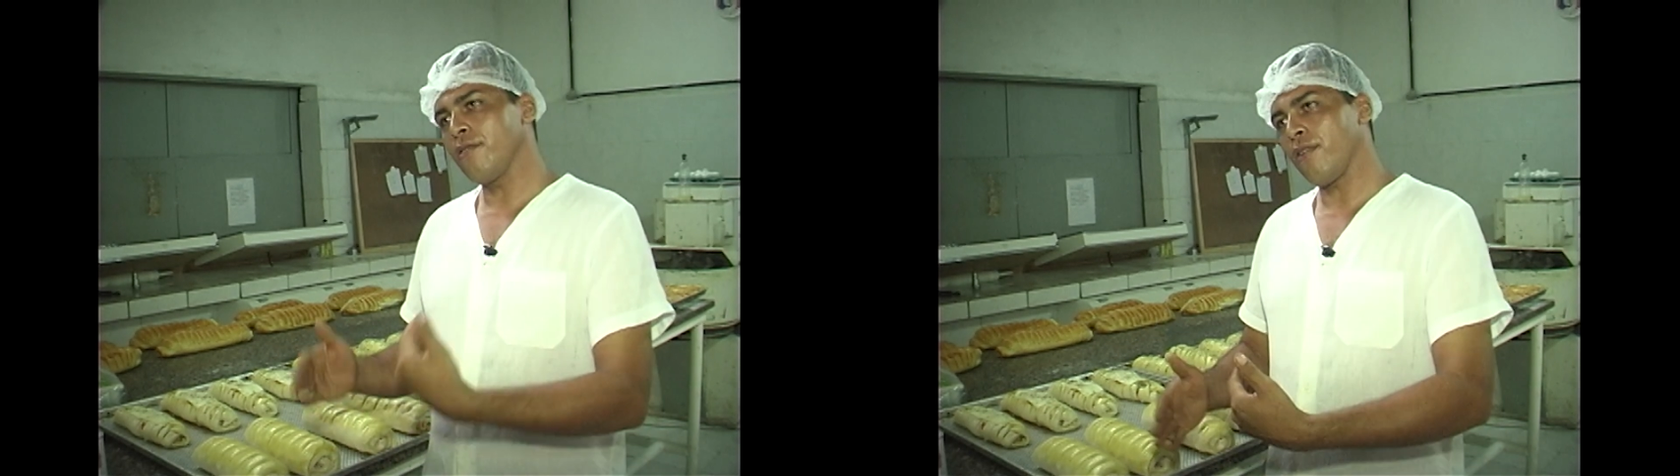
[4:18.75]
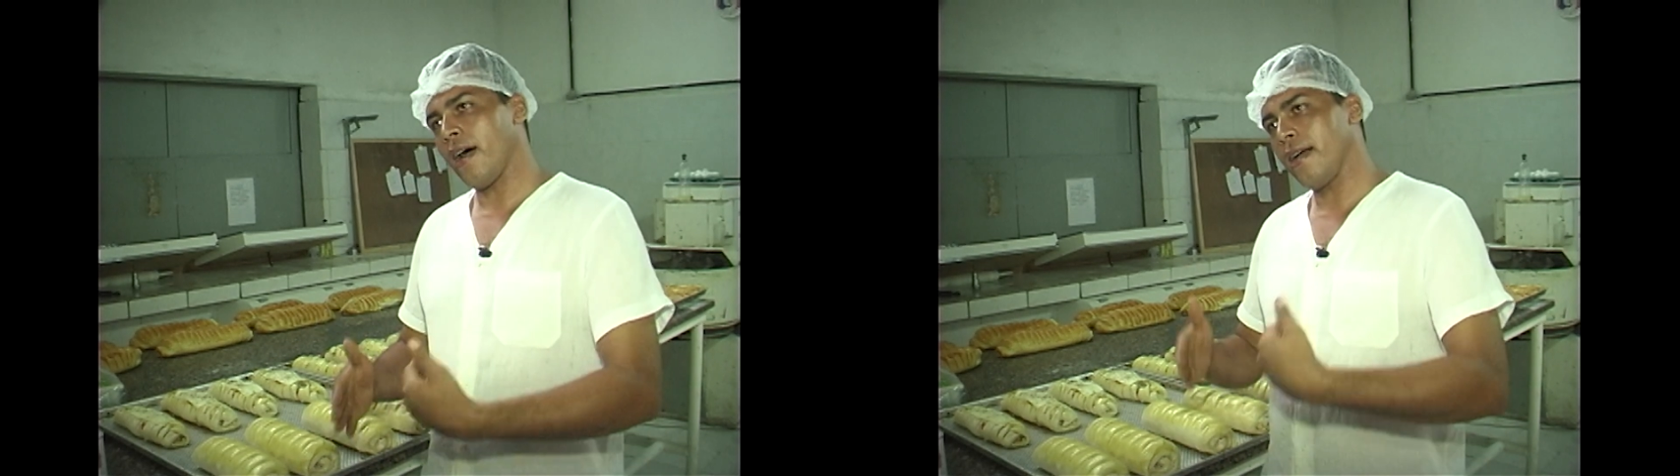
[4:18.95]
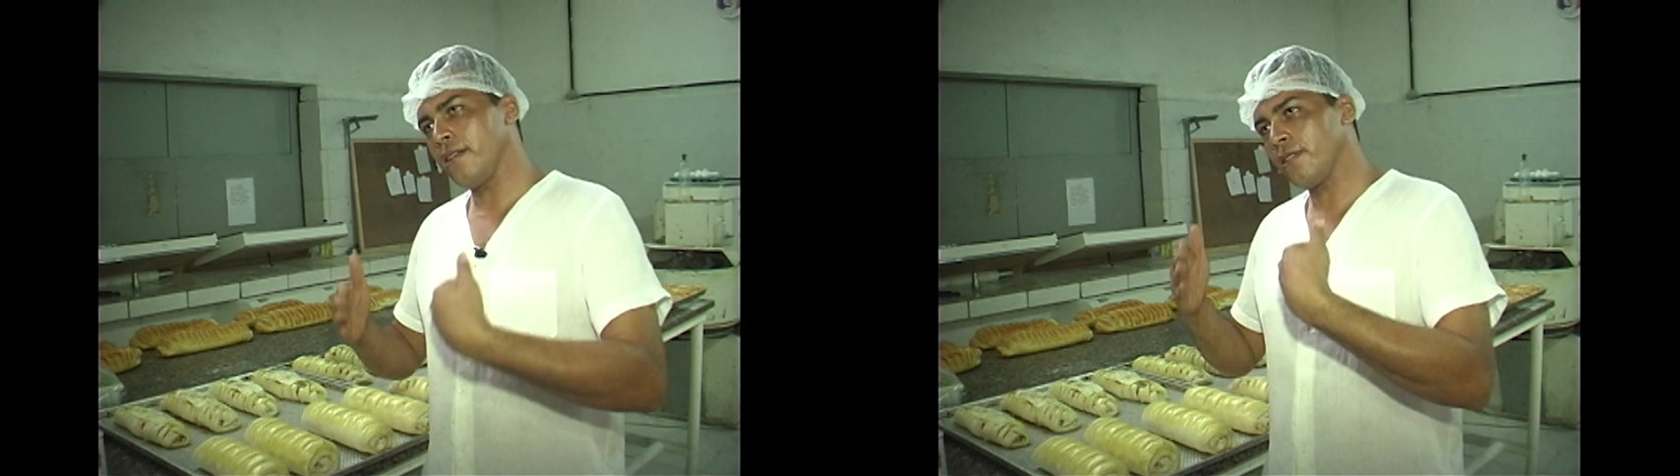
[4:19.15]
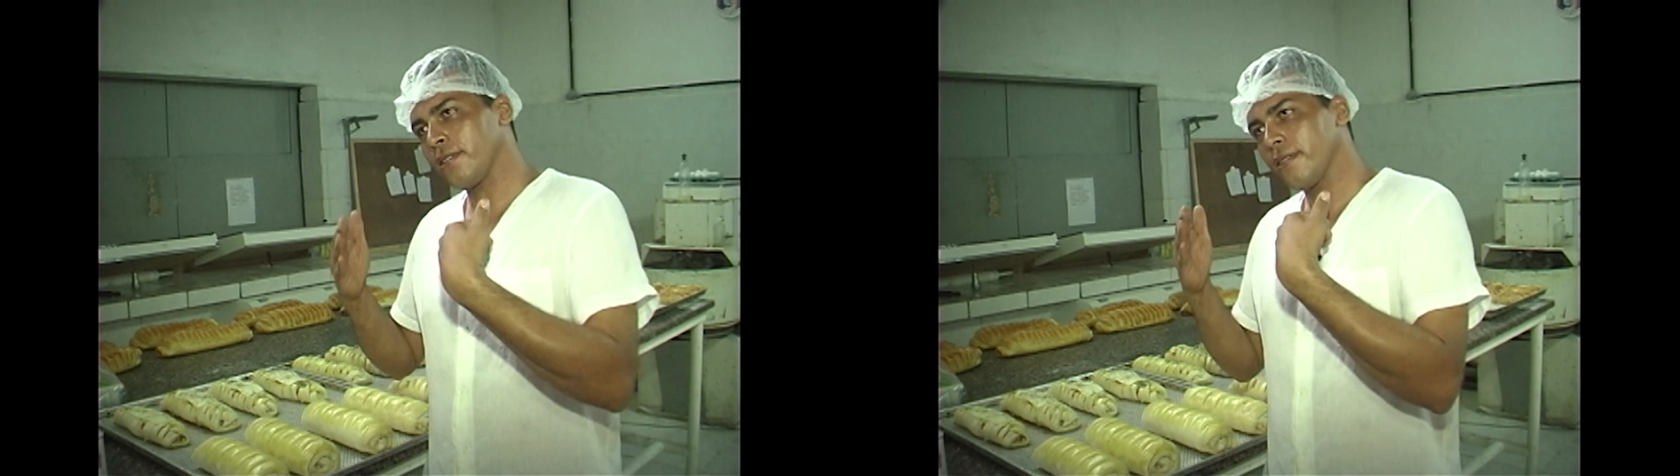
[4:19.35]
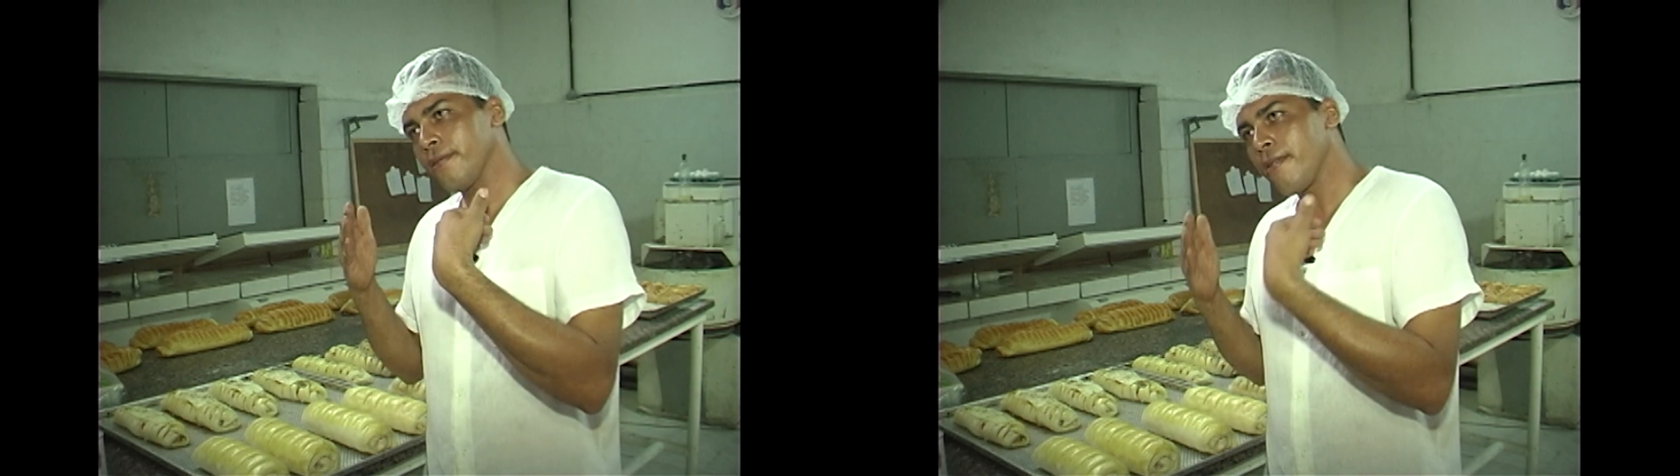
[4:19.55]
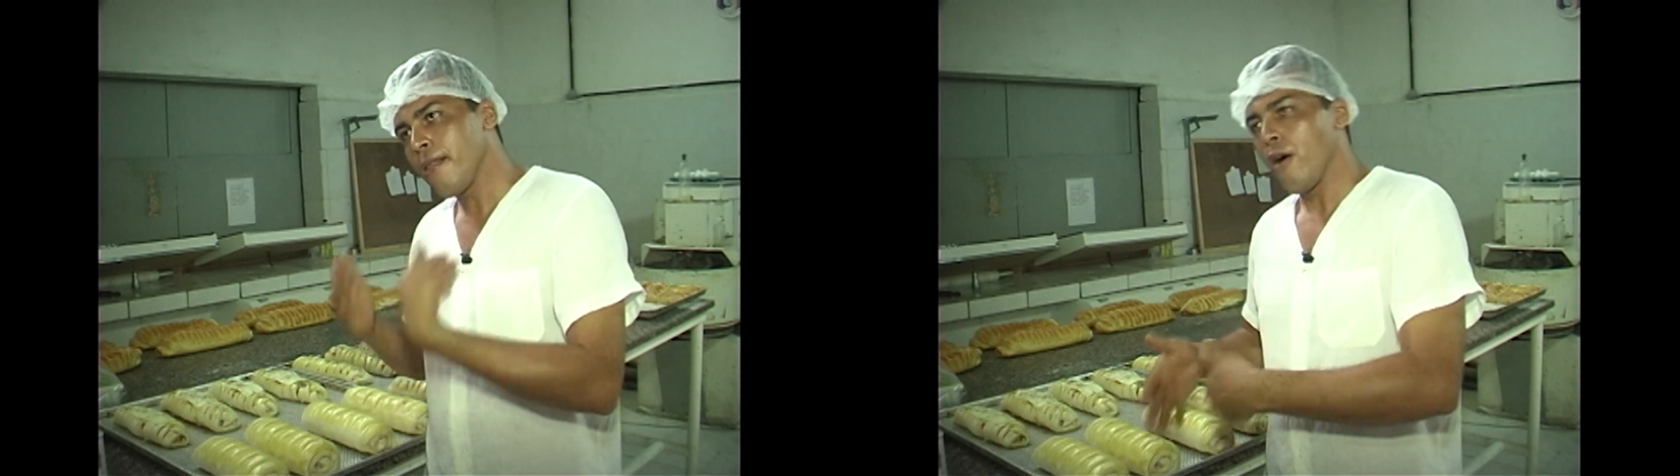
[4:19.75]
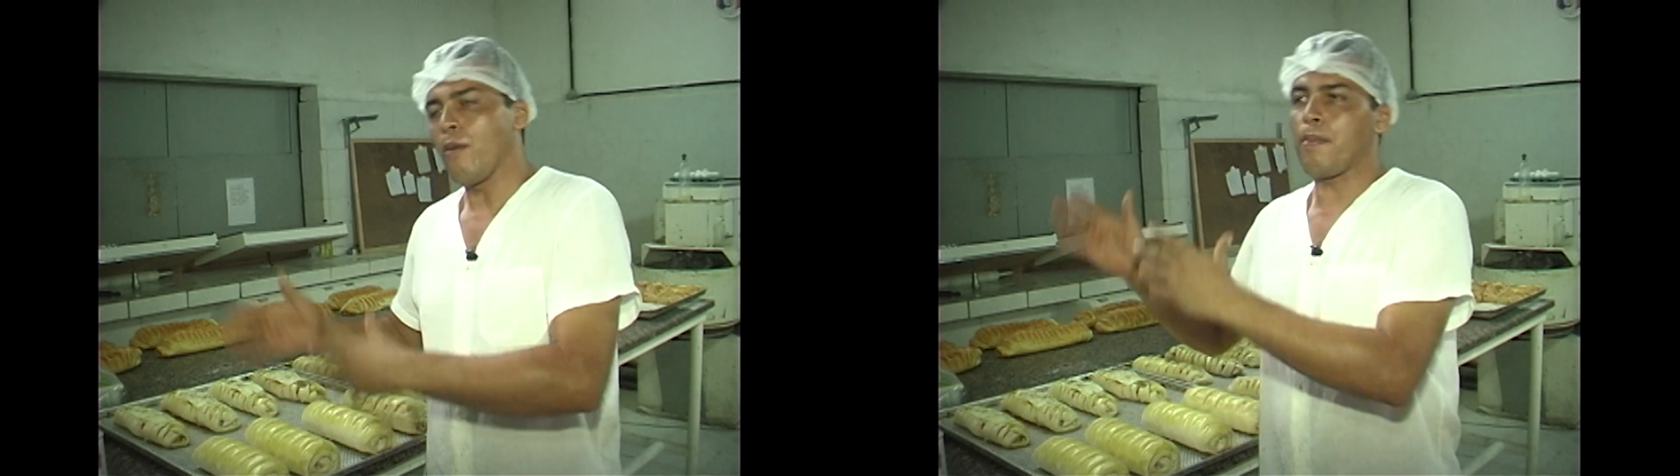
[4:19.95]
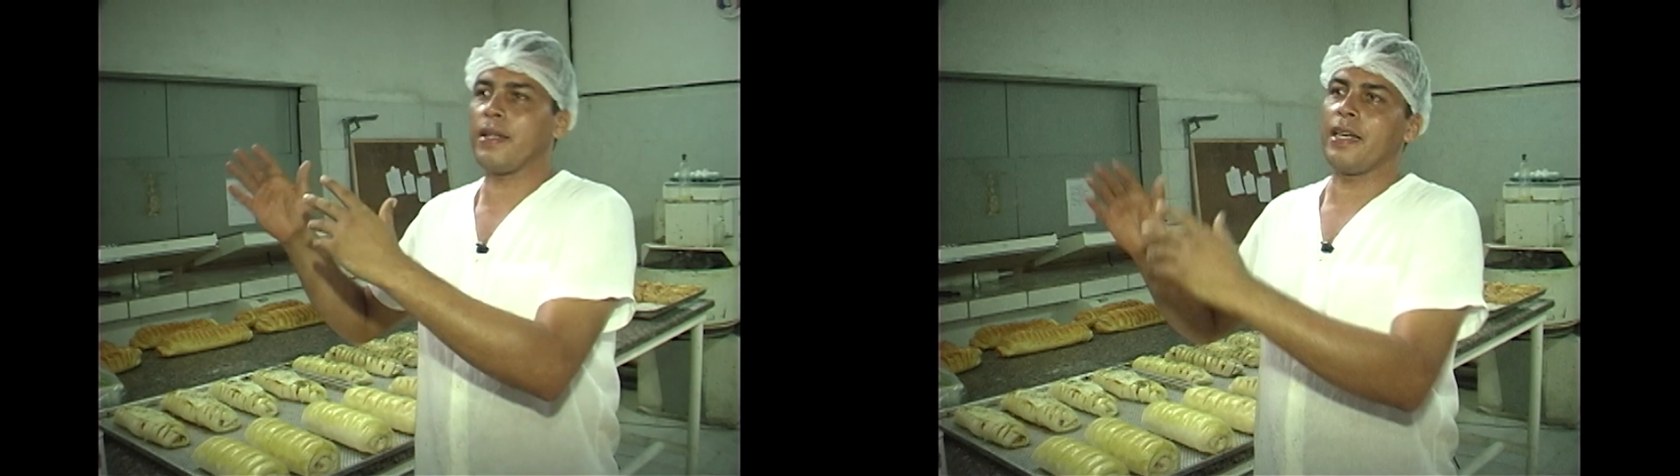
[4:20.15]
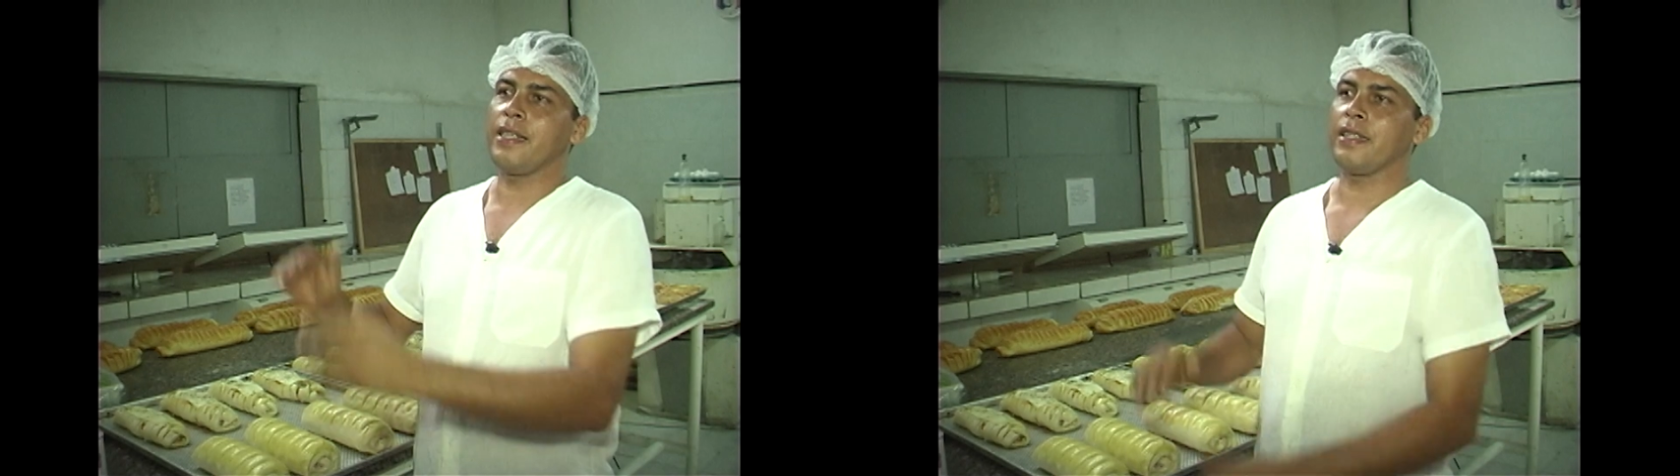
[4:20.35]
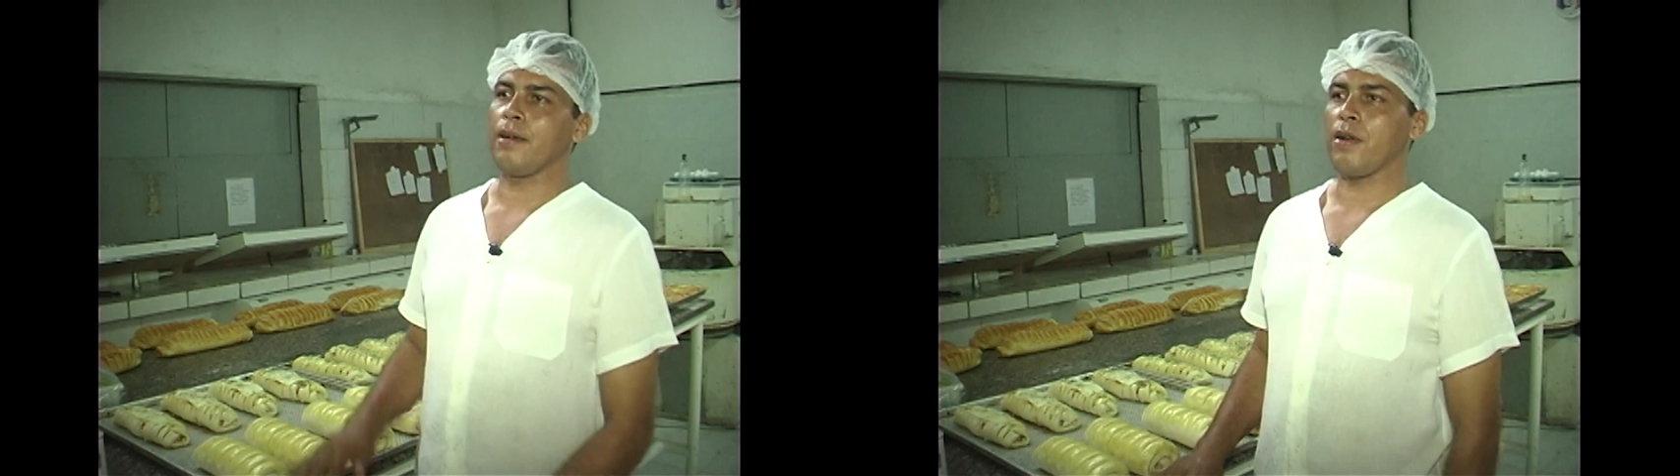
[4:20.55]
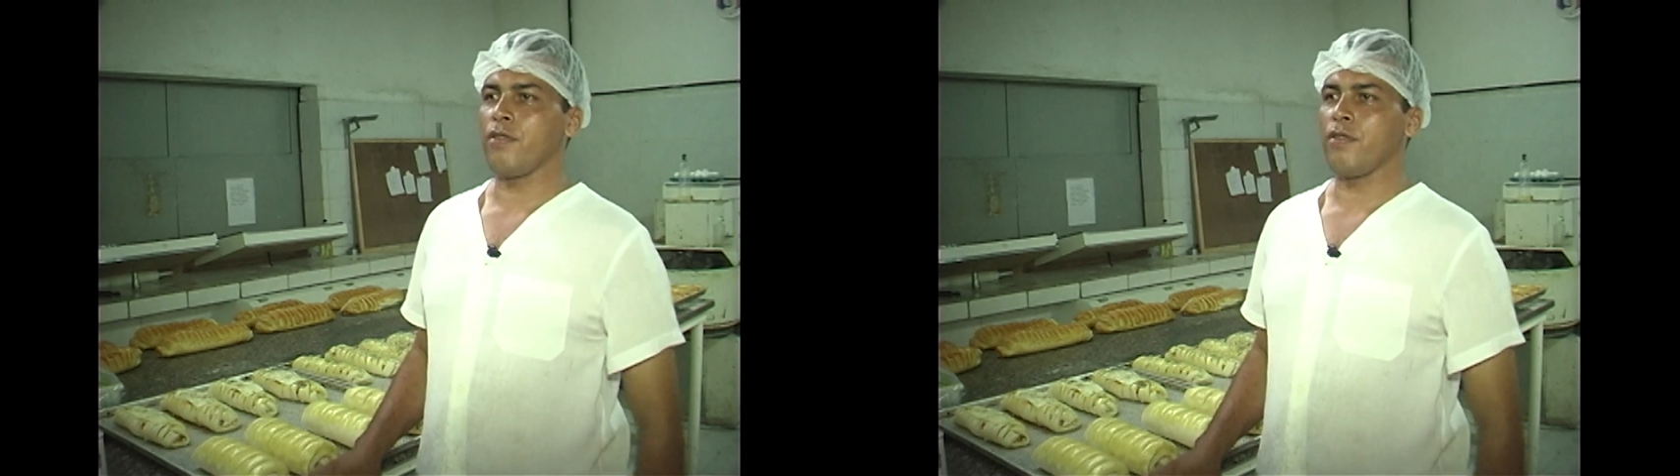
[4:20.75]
faz uma padaria andar para